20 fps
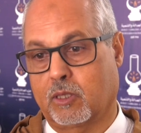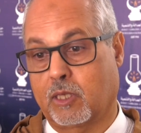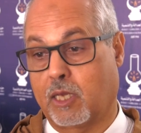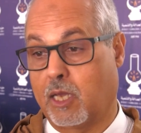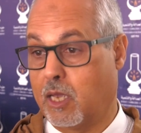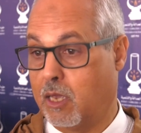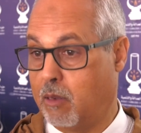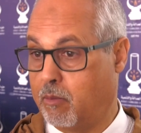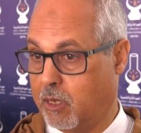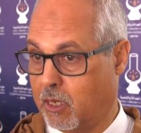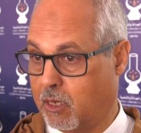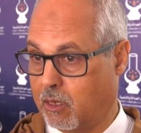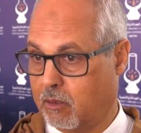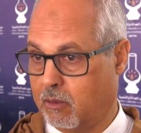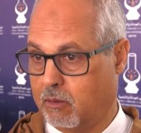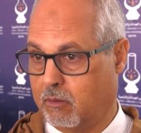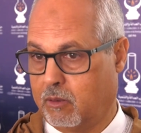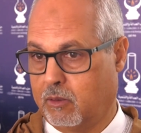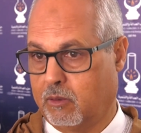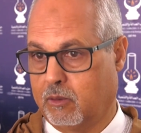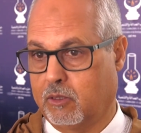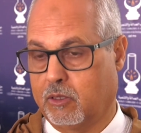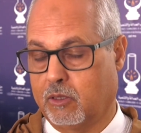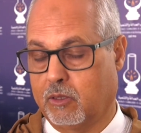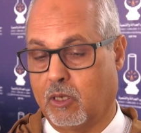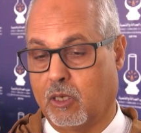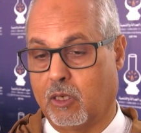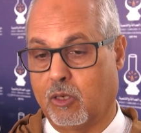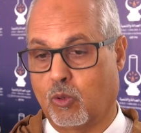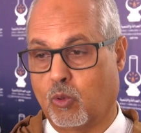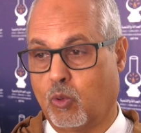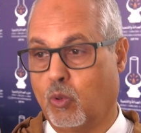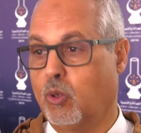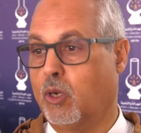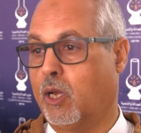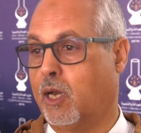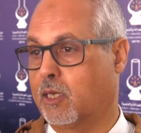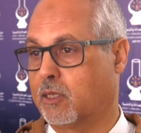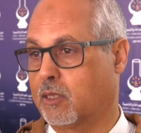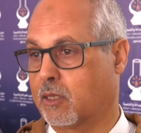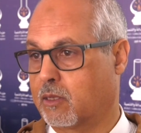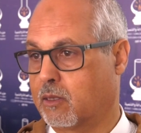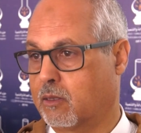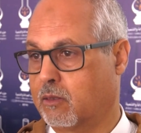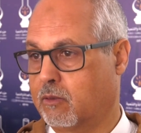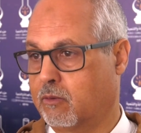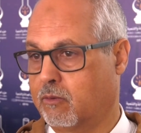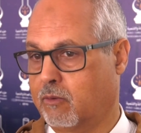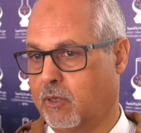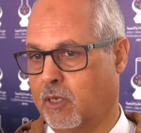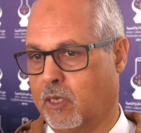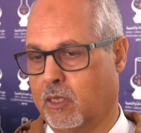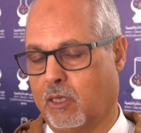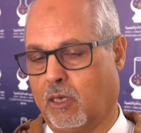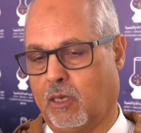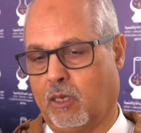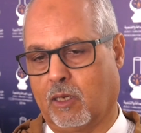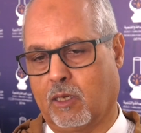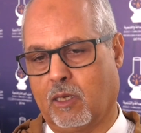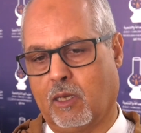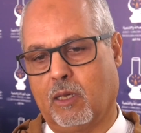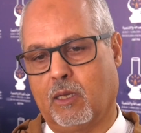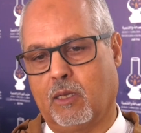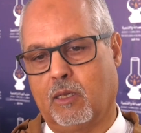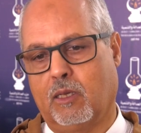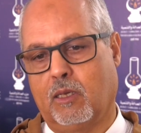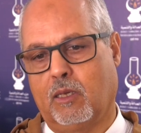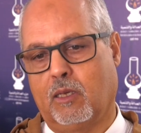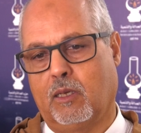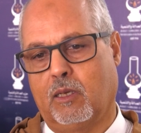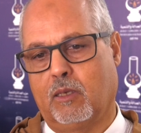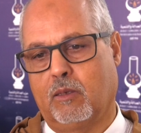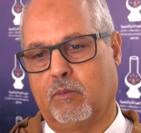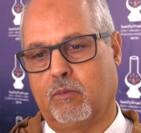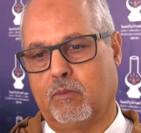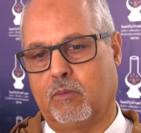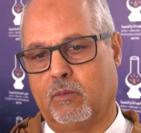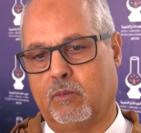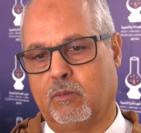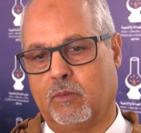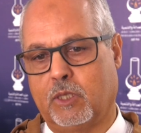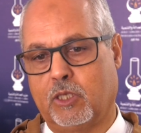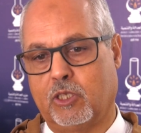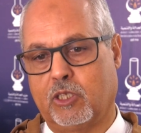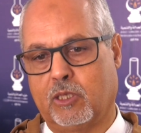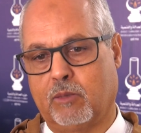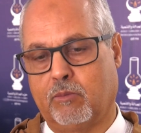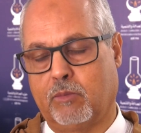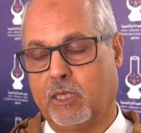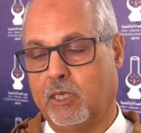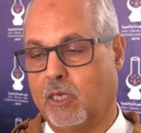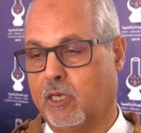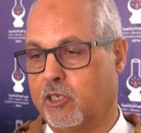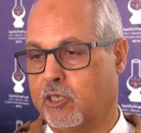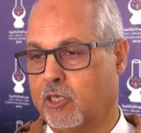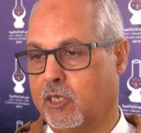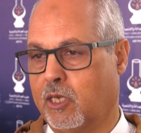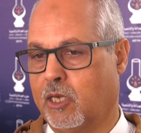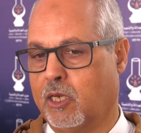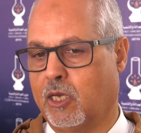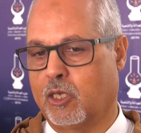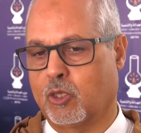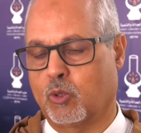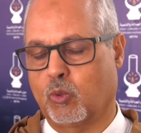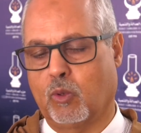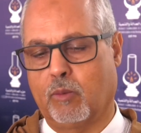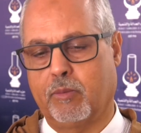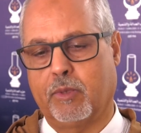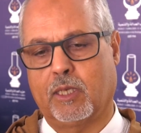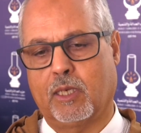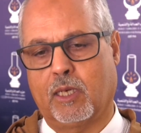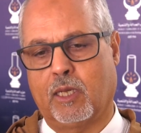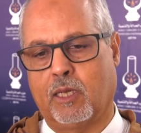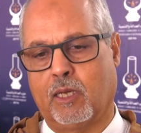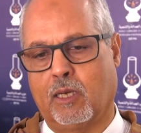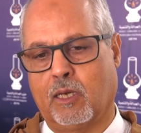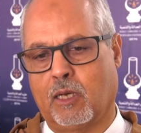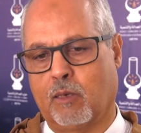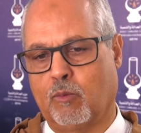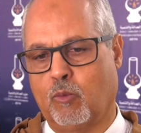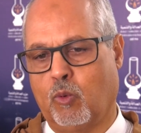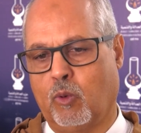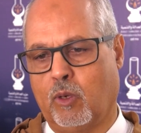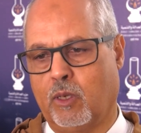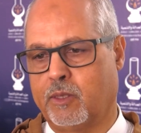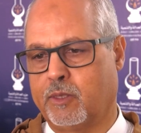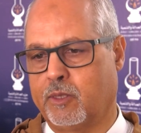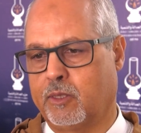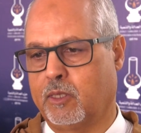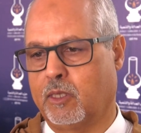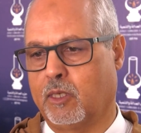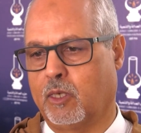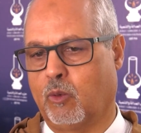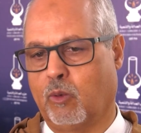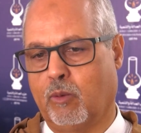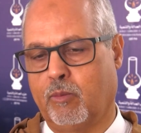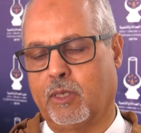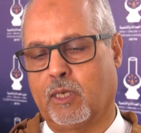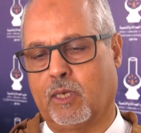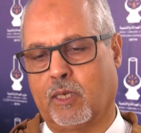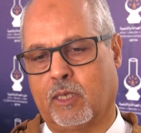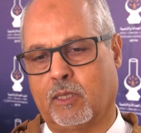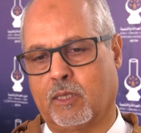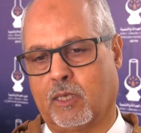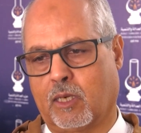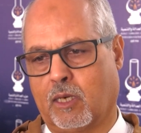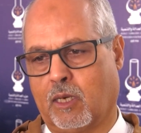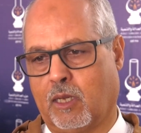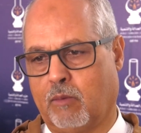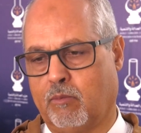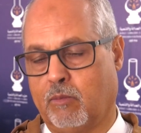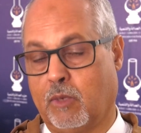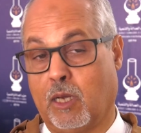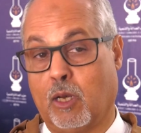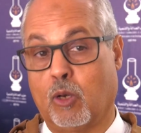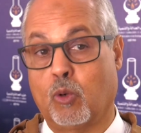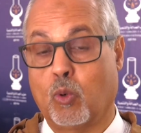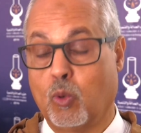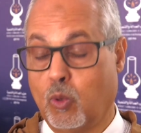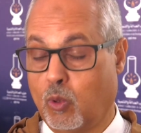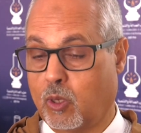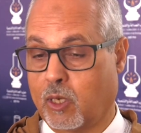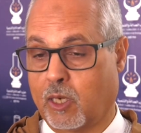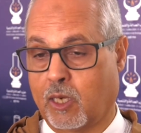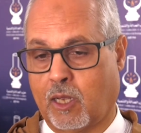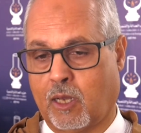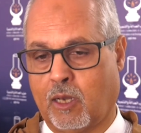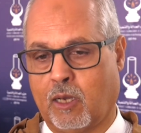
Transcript: كامل الكل حضر في هذا اللقاء من من الجهات ومن الهيئات الموازية ومن الإدارة العامة الكل كان